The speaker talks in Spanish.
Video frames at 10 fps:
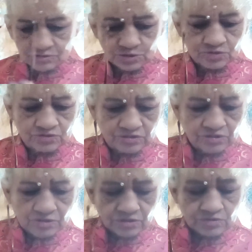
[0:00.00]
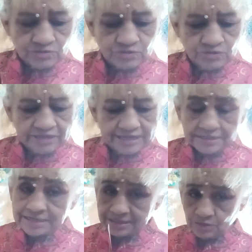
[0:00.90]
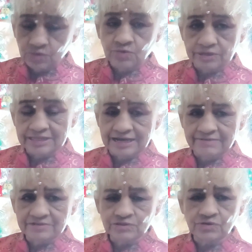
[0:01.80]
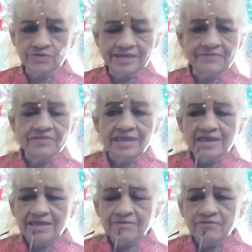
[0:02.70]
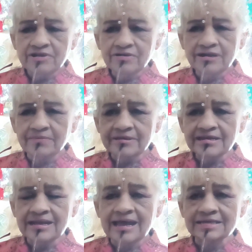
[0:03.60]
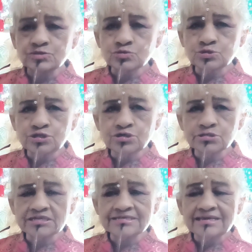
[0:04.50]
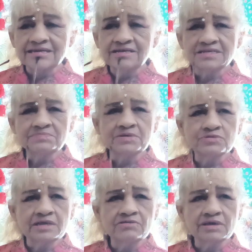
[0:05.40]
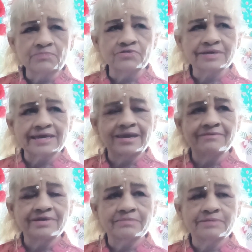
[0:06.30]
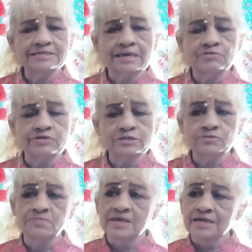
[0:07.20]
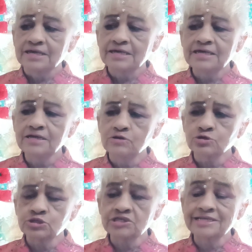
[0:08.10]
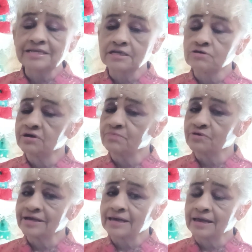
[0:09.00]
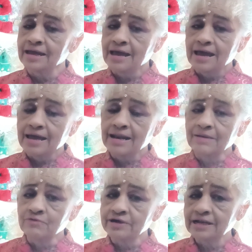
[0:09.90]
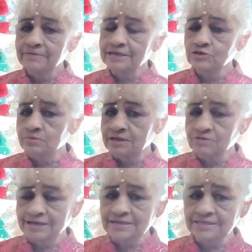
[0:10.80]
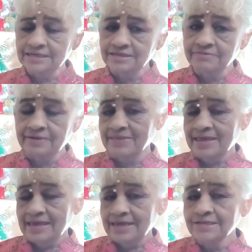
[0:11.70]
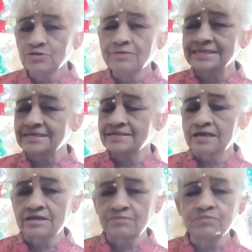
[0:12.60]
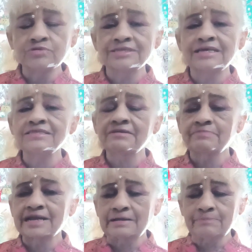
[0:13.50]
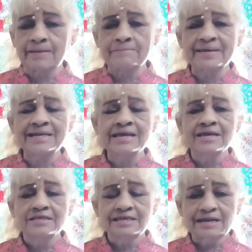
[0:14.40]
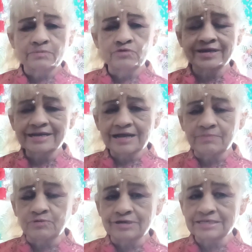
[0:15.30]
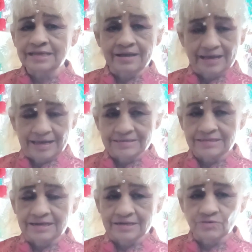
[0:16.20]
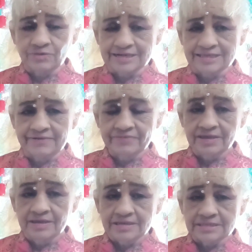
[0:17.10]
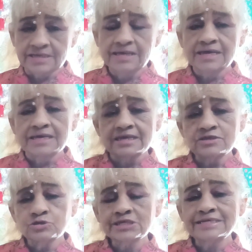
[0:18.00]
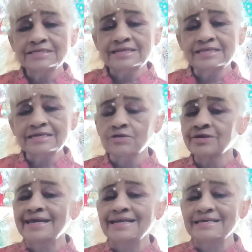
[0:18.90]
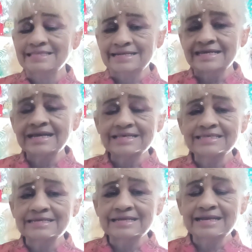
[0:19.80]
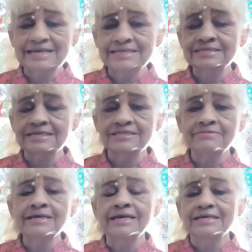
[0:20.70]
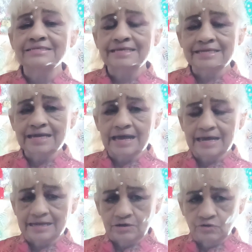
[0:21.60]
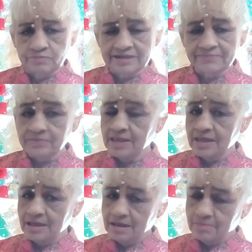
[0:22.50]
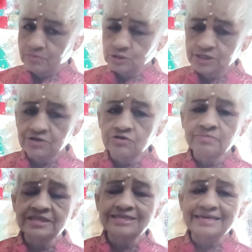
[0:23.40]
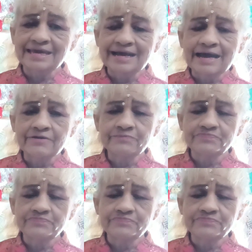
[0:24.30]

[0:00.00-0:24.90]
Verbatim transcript: con, con toda esa, según cuenta la mitología, fueron a ver a sus dioses y les preguntaron que por qué había pasado eso. Y los dioses le dijeron que porque la mujer había tomado la iniciativa. Esto va a ser tan importante para el papel de la mujer japonesa hasta la actualidad, ¿sí? entonces le dijeron que el que tenía que tener la iniciativa sería el hombre. Posteriormente llegaron